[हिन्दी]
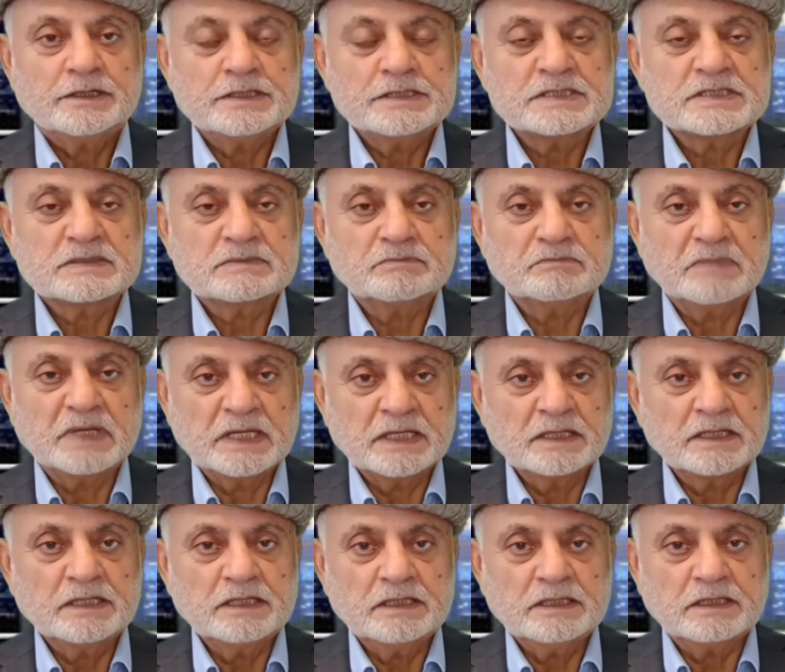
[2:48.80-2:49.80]
इस
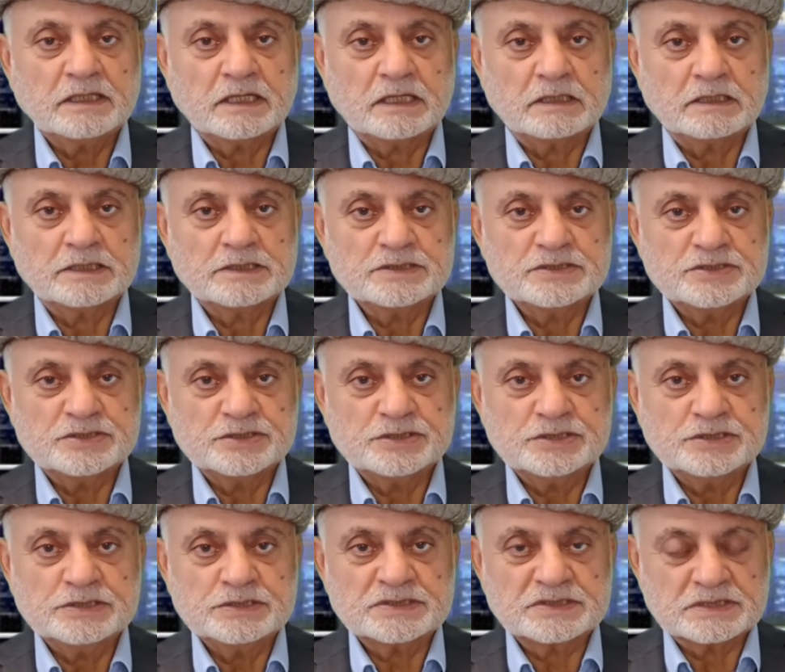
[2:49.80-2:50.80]
महंगी एलएनजी
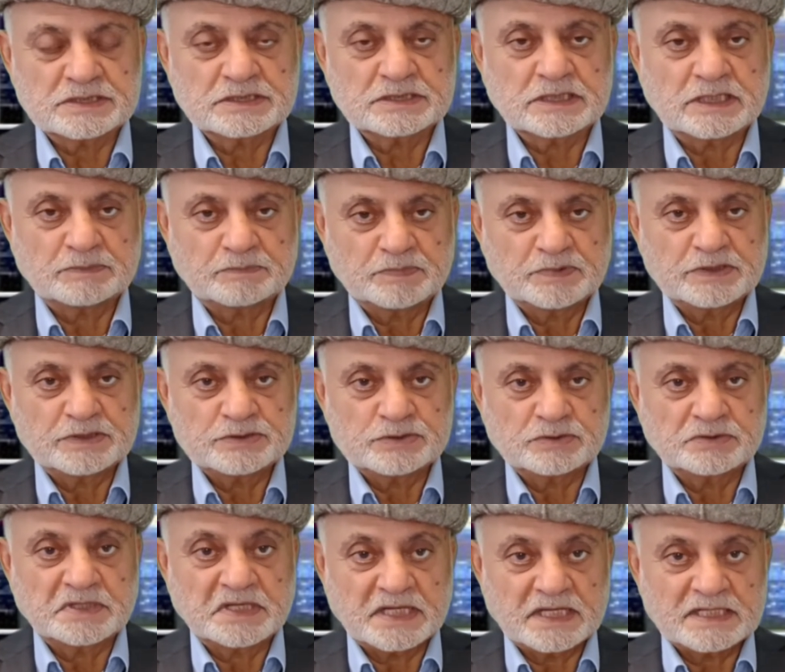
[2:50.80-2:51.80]
से अपने जो
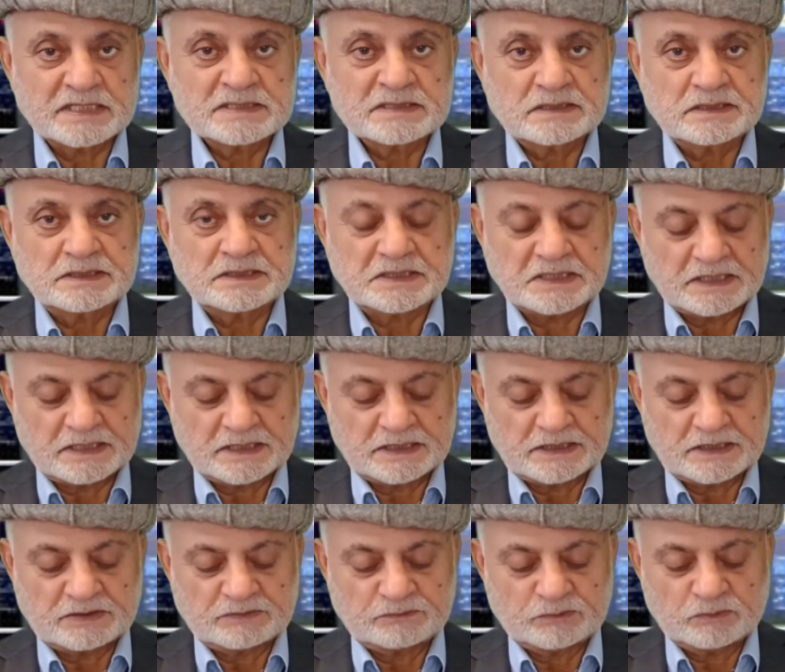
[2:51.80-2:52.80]
गैस के
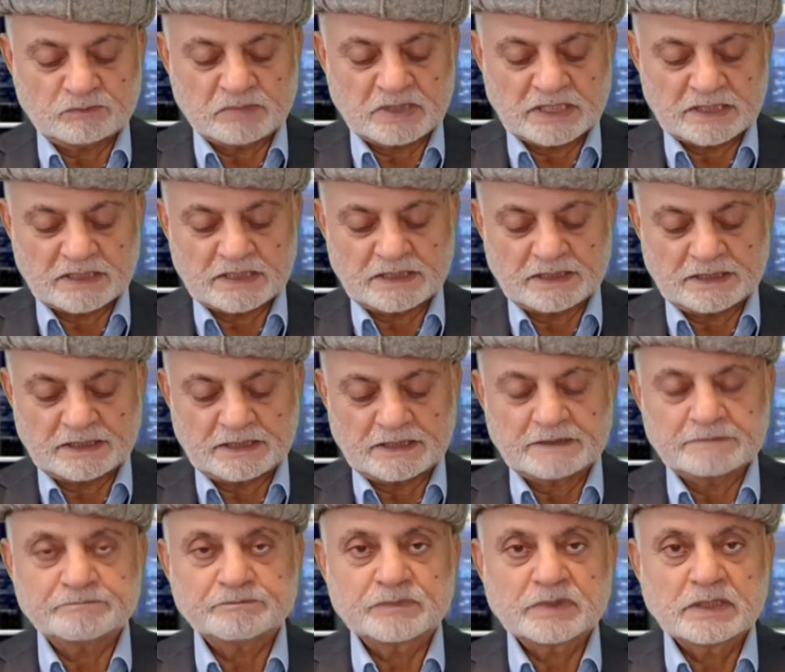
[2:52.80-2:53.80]
टैंक हैं वो भर रहे हैं